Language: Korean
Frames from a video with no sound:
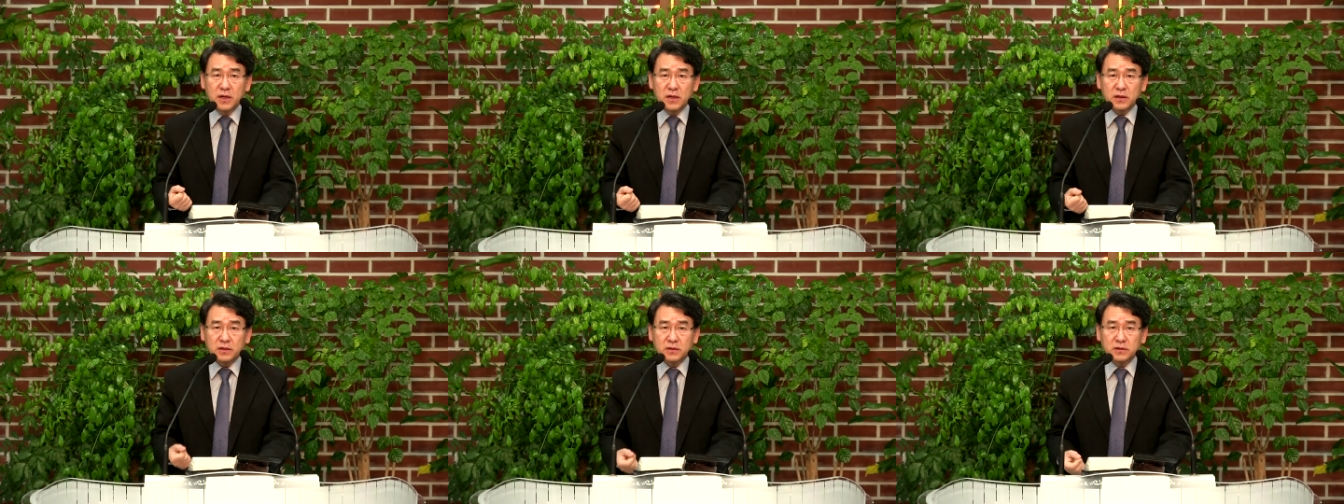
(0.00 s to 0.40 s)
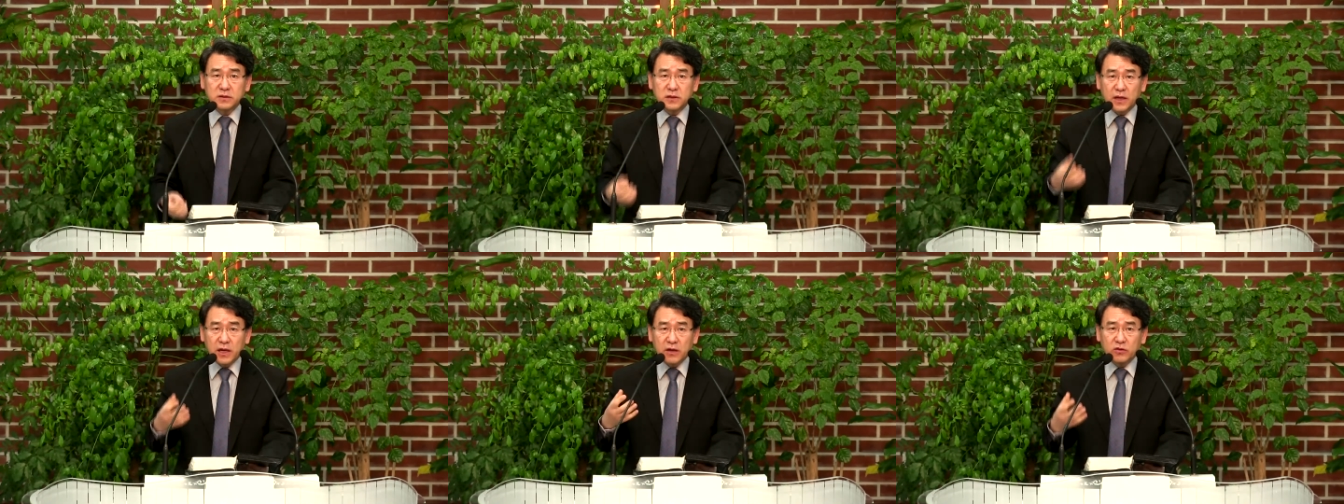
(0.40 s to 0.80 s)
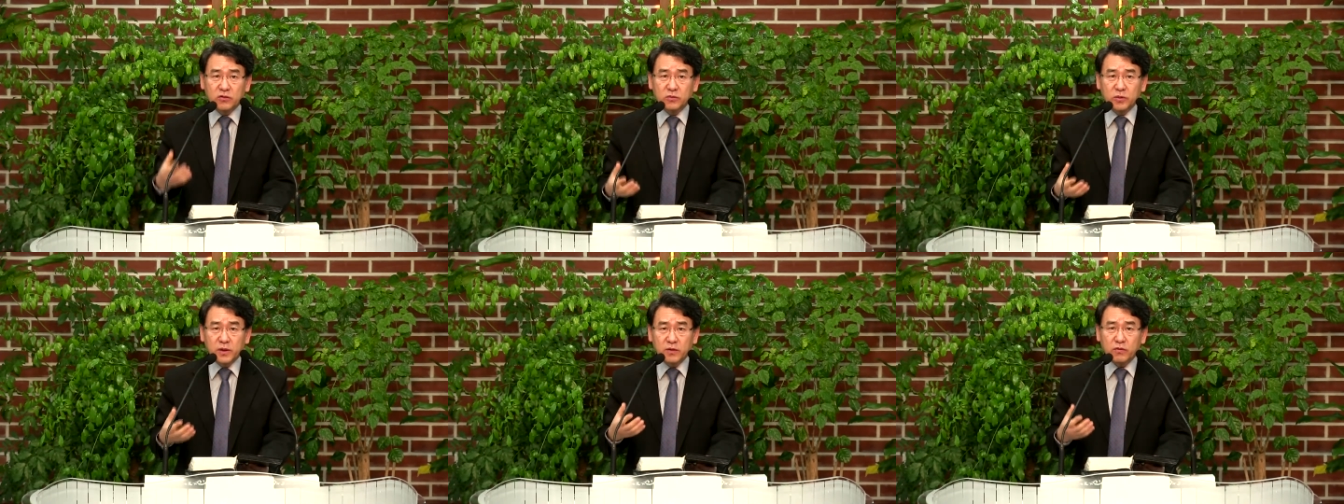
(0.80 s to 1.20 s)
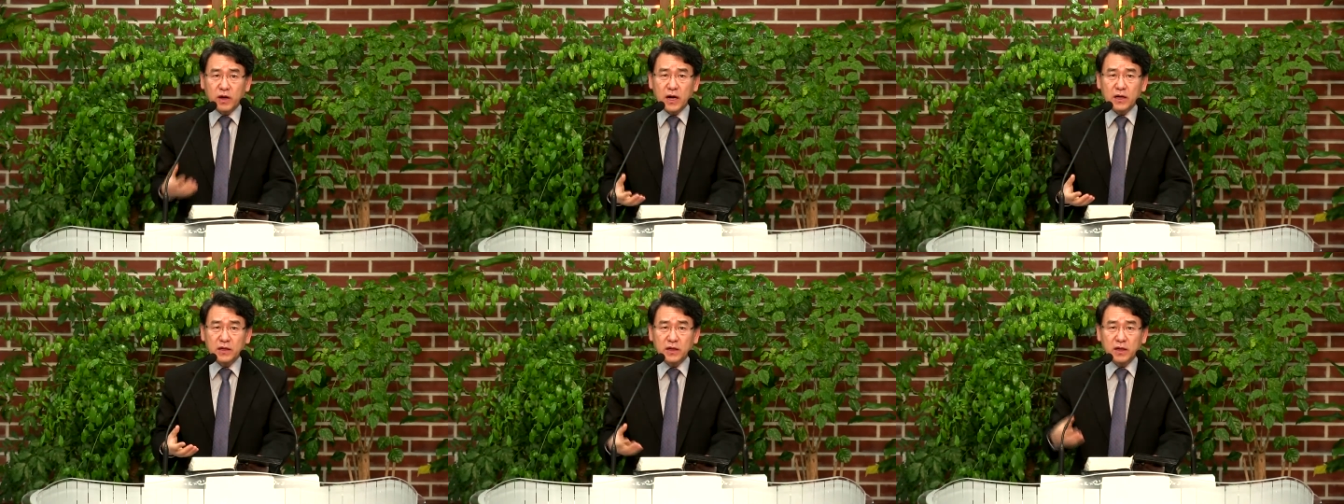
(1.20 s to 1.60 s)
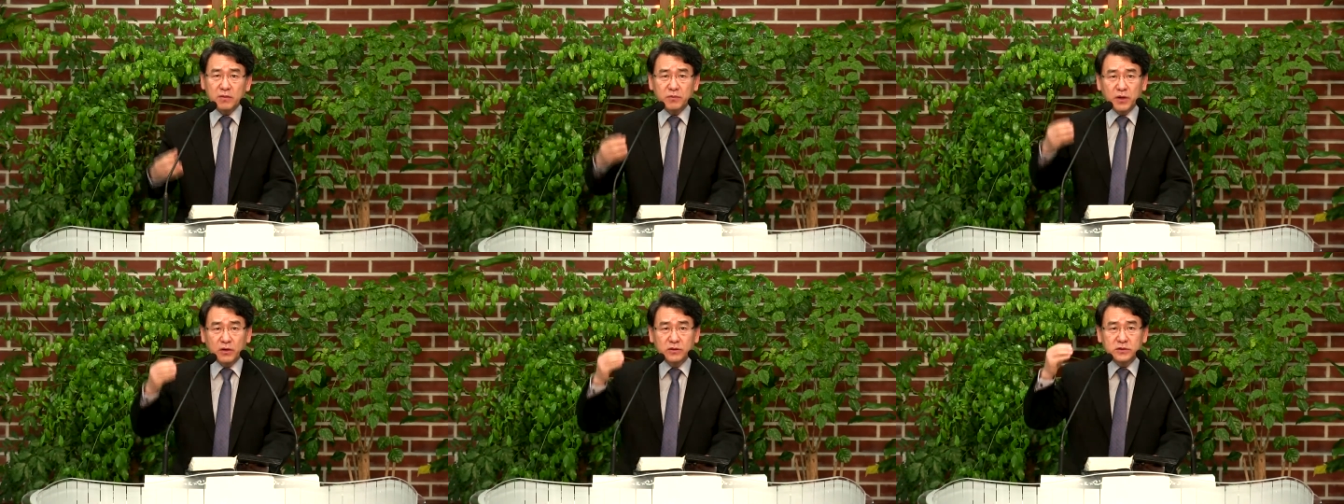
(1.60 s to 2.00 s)
그 애굽의 왕의
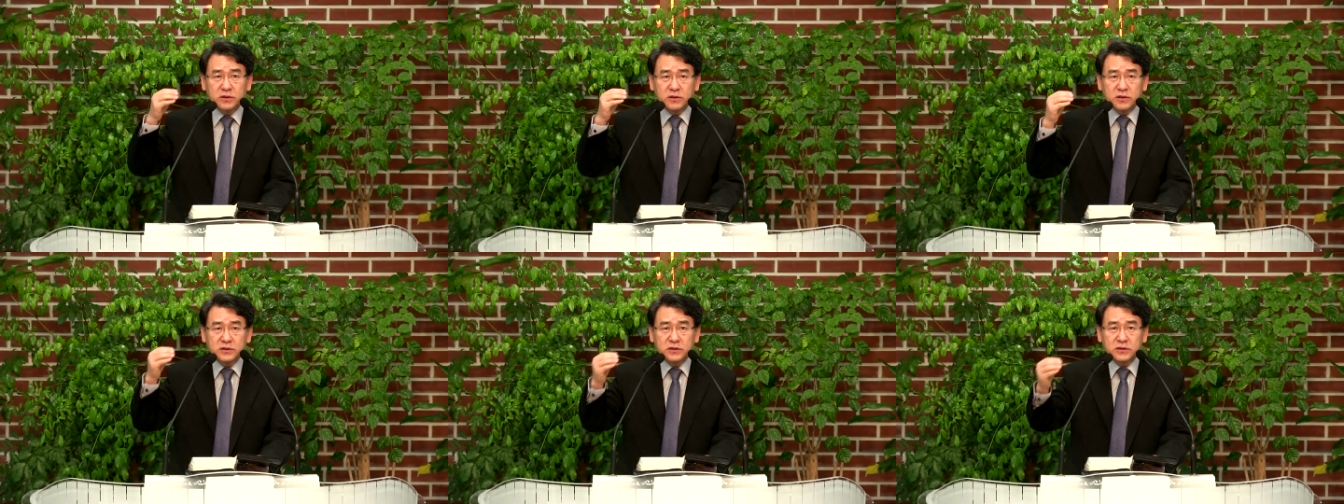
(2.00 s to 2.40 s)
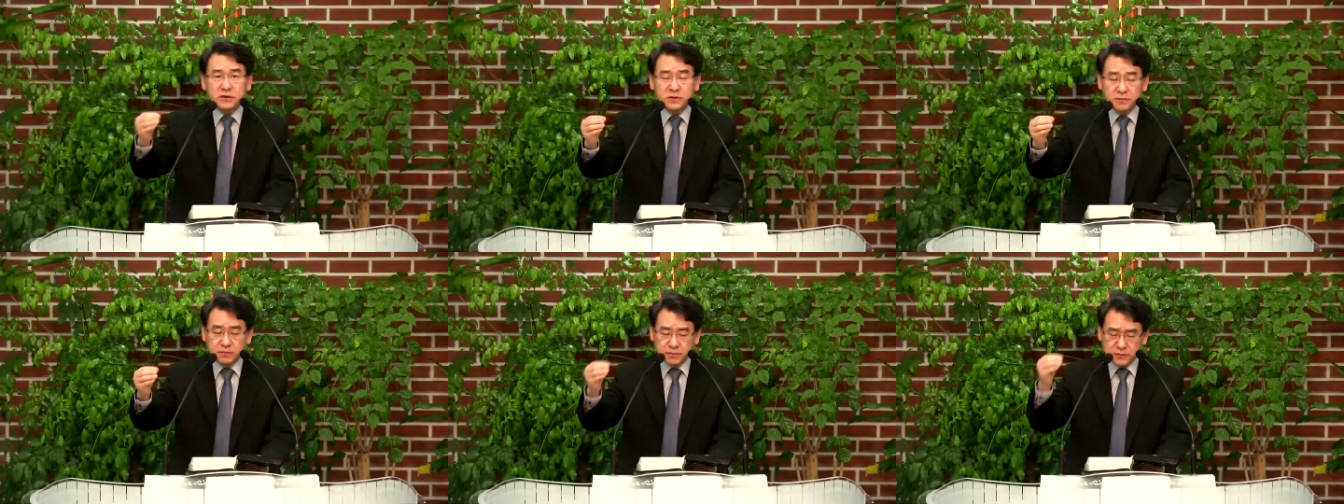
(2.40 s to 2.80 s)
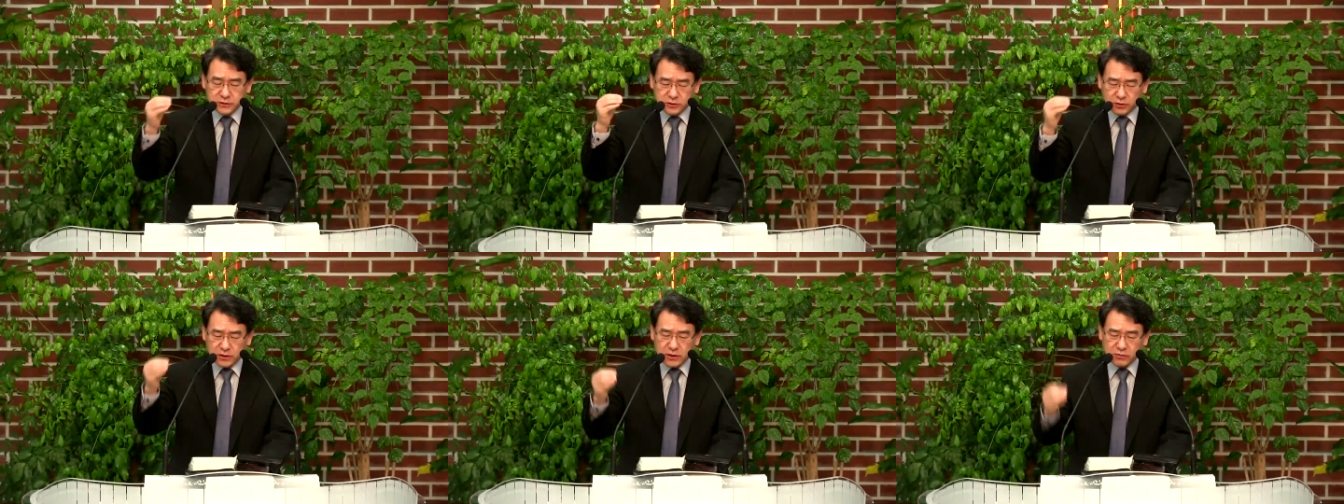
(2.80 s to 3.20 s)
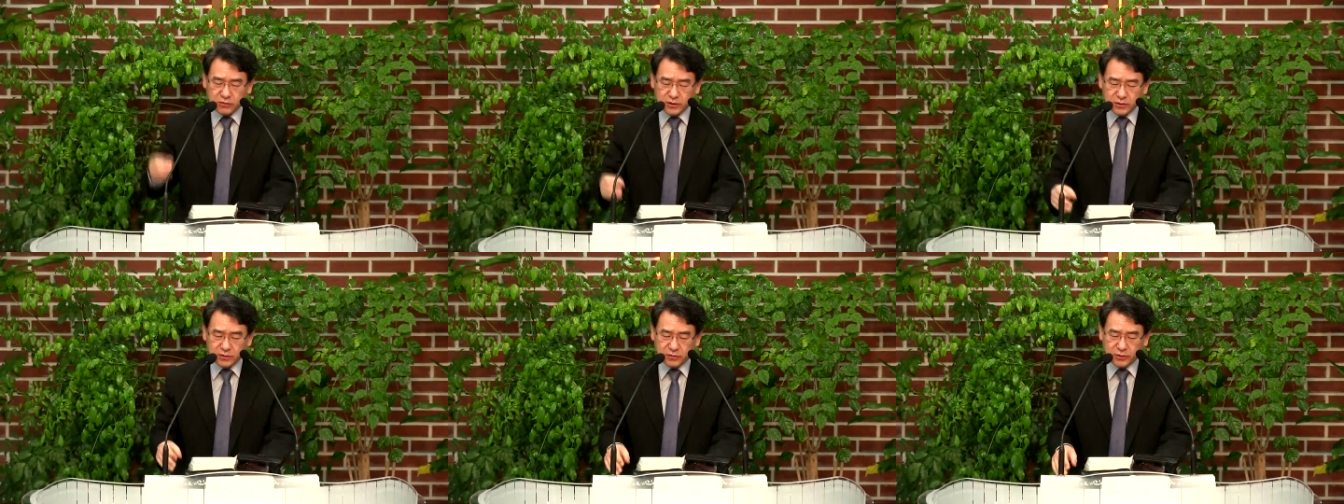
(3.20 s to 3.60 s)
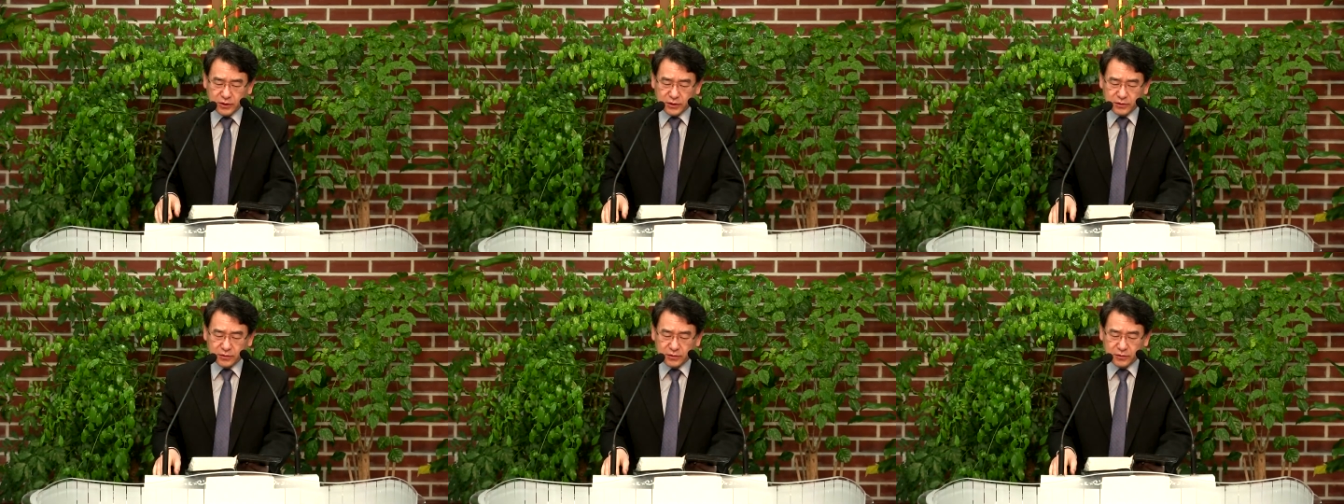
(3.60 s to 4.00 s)
명령을 지금 전하고 있는
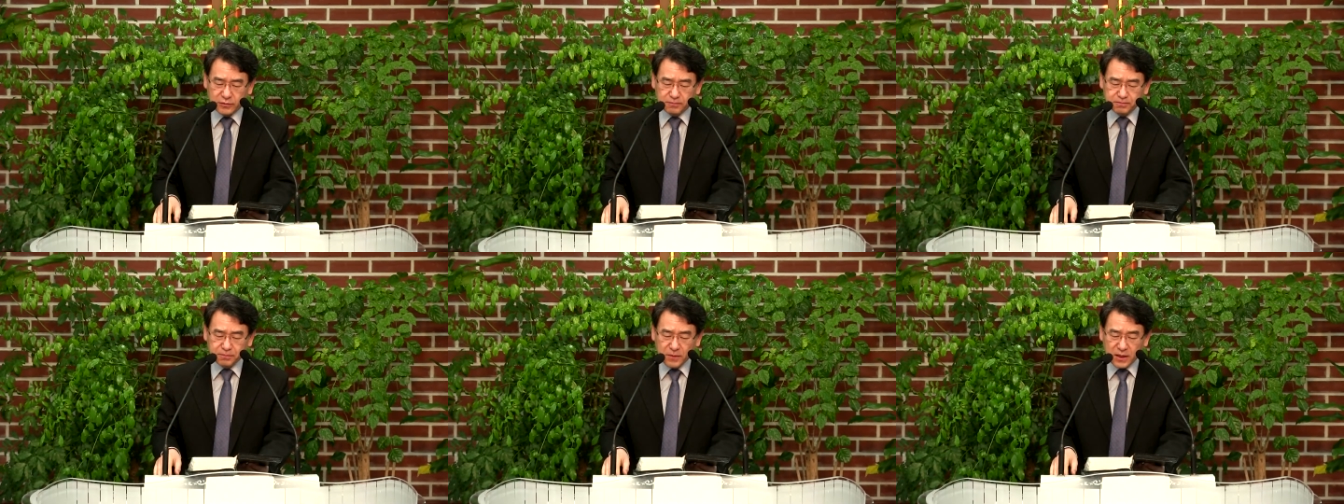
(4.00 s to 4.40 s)
거예요.